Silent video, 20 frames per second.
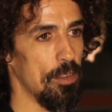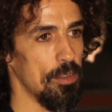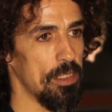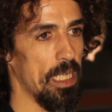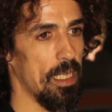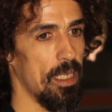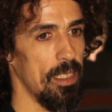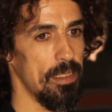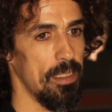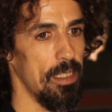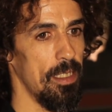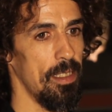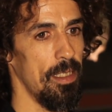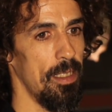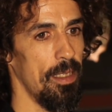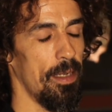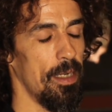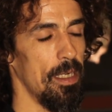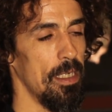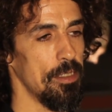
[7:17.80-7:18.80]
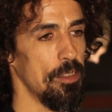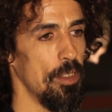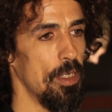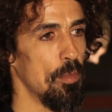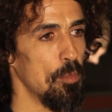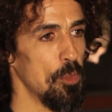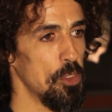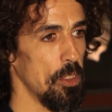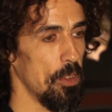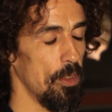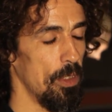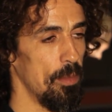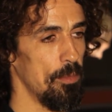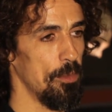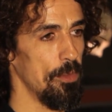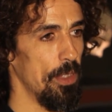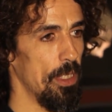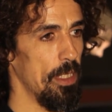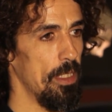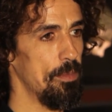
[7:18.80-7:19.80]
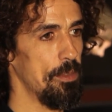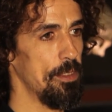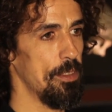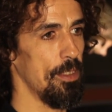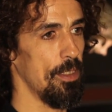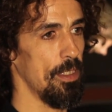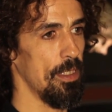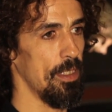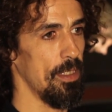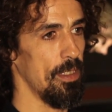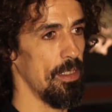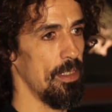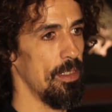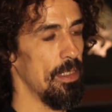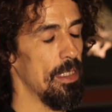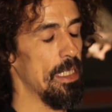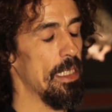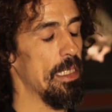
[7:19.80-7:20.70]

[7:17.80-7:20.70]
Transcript: cosas que se relacionan mucho con el mundo egipcio, de,